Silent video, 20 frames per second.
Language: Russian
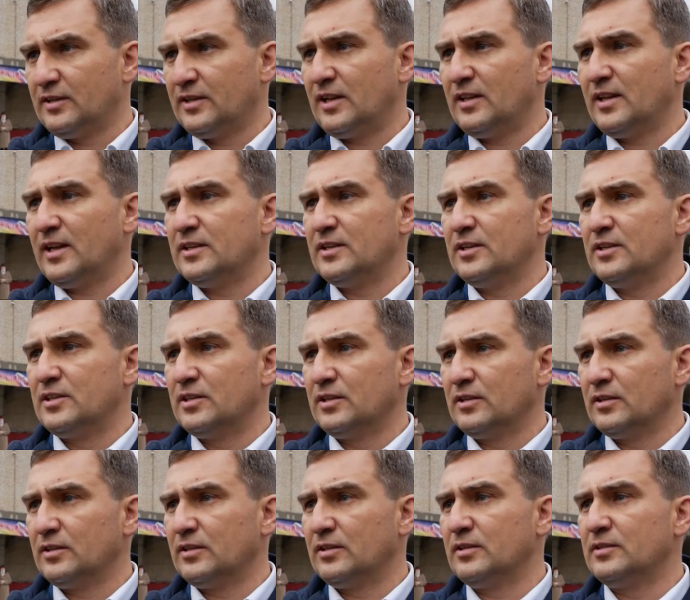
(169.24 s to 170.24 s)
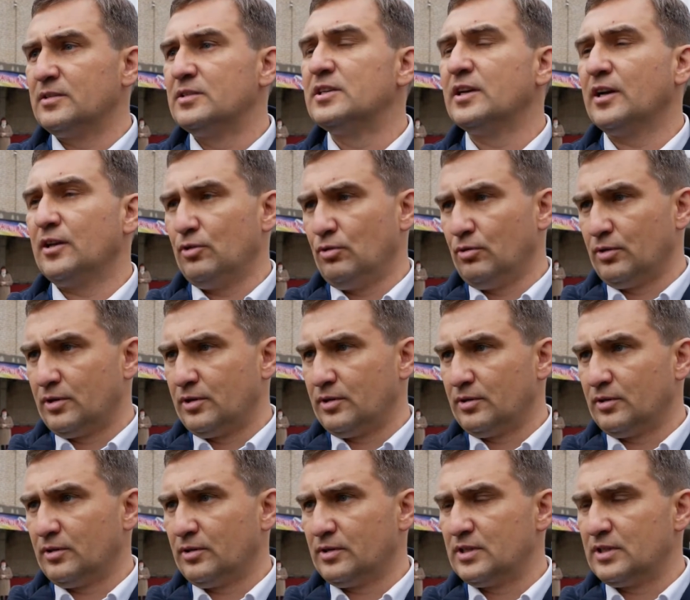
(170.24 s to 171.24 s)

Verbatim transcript: наладить э, диалог э,